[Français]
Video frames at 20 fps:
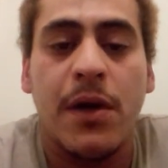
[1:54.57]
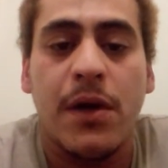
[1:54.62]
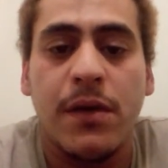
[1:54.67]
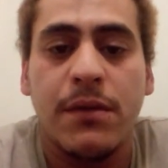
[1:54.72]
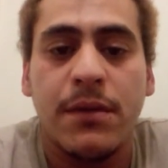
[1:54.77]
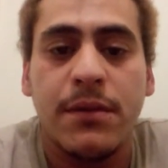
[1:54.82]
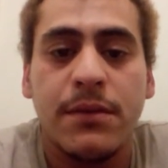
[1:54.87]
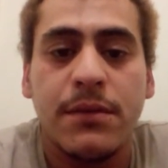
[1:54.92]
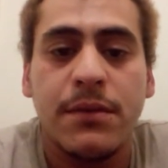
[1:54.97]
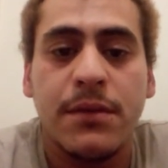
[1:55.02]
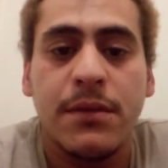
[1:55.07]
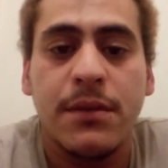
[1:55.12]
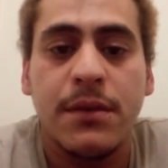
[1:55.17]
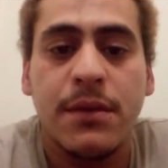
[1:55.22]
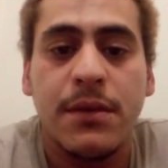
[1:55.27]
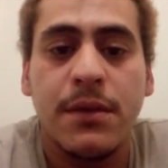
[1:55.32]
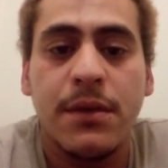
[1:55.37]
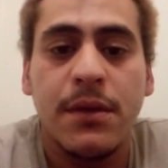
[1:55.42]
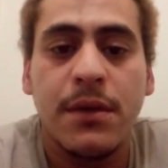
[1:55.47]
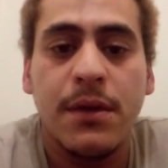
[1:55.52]
que votre
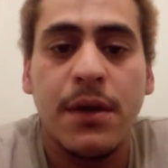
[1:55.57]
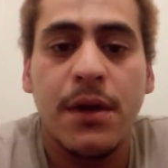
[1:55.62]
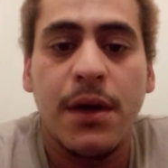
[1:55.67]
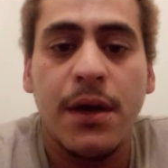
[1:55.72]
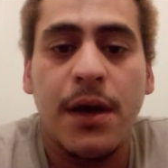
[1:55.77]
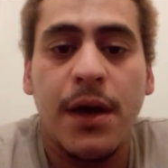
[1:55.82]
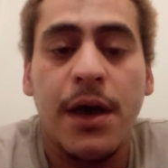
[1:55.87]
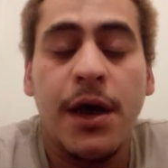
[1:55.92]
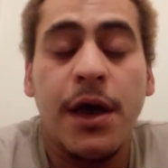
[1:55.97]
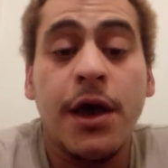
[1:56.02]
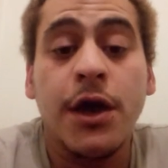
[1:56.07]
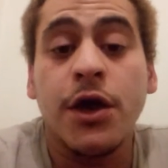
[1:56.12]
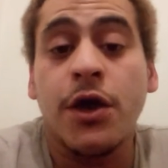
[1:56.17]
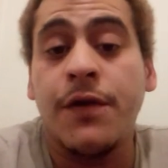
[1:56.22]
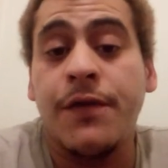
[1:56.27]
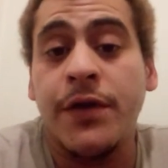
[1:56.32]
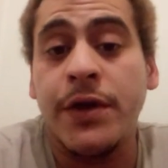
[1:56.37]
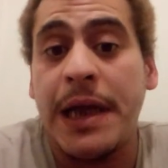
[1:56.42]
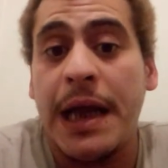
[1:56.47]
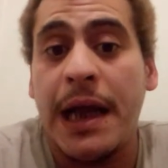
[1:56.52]
inconscient a
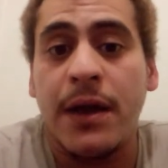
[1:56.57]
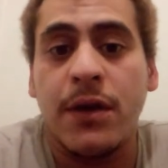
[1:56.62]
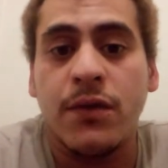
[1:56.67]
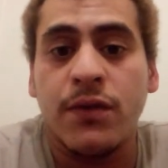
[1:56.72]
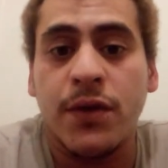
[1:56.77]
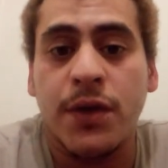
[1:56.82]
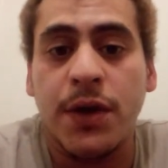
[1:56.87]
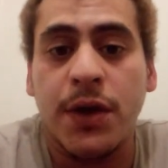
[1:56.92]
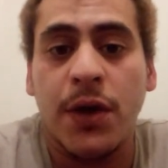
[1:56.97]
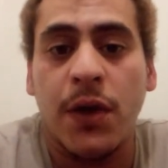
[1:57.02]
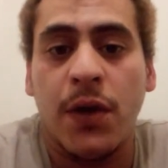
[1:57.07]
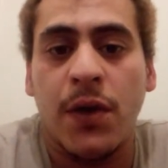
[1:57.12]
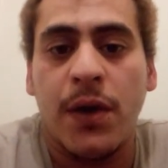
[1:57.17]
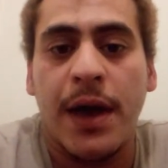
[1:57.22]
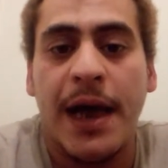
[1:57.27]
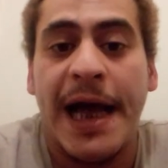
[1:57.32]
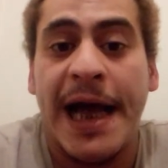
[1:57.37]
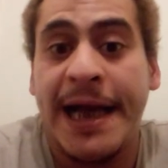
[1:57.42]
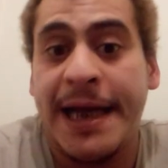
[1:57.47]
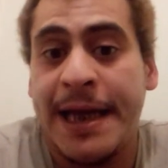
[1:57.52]
captés
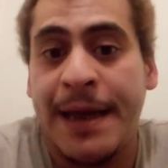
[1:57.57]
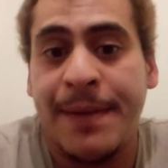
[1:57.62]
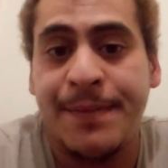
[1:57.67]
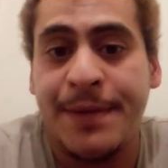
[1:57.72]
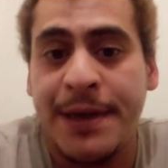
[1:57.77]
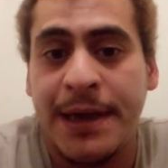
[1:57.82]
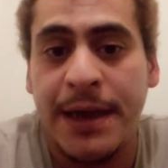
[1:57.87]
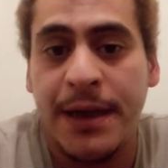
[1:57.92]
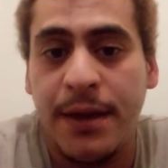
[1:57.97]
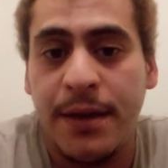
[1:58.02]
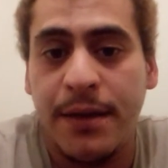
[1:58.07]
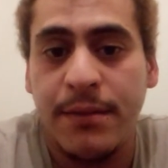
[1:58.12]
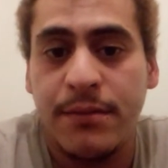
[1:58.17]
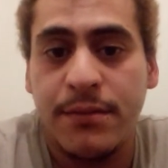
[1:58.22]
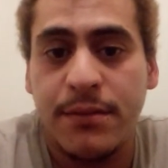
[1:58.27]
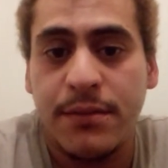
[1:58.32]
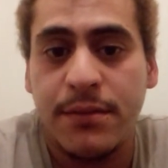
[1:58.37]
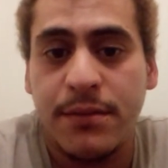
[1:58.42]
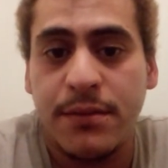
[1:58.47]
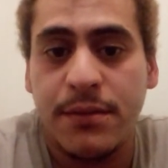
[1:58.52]
à un moment
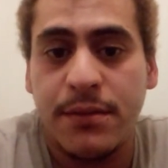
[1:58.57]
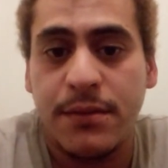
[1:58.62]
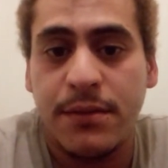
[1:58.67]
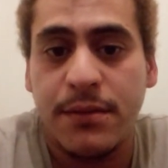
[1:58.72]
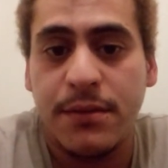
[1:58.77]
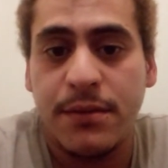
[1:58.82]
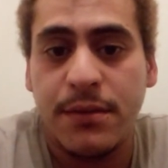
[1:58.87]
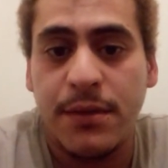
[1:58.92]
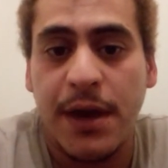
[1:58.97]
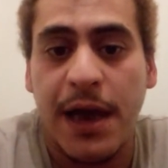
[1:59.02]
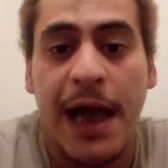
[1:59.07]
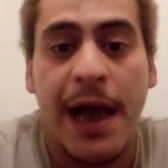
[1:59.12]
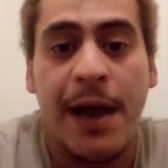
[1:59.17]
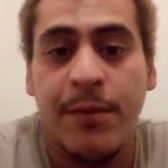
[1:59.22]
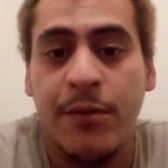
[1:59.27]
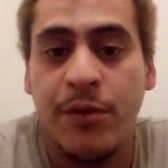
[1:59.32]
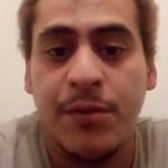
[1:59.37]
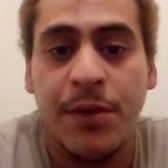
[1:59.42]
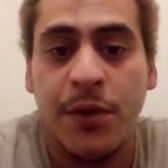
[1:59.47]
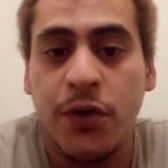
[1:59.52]
donné, au moment où
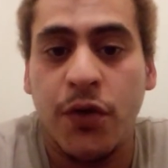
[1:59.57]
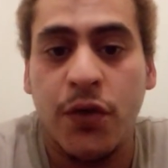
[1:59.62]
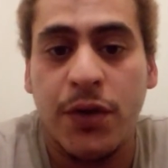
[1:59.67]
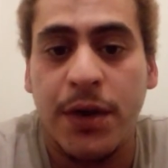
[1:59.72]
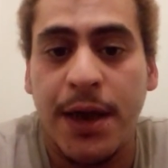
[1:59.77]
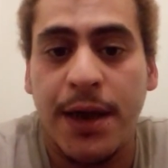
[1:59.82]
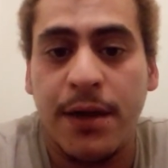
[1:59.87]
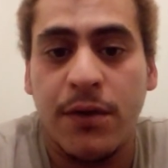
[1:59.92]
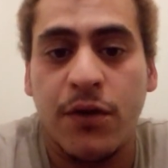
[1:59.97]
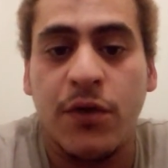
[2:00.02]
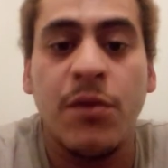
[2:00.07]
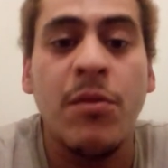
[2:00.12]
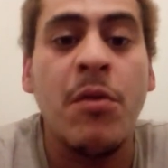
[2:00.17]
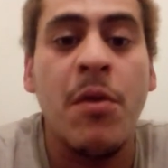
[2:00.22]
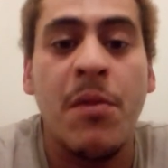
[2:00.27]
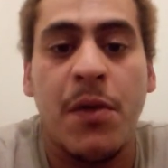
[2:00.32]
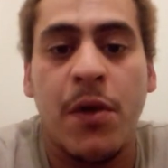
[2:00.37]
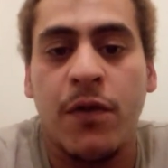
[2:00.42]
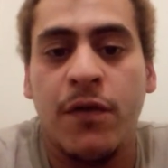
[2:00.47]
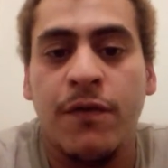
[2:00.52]
vous, où vous
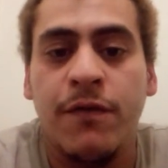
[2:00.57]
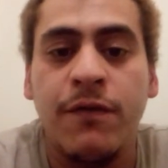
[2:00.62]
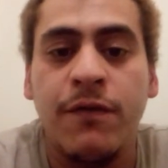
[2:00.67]
consultez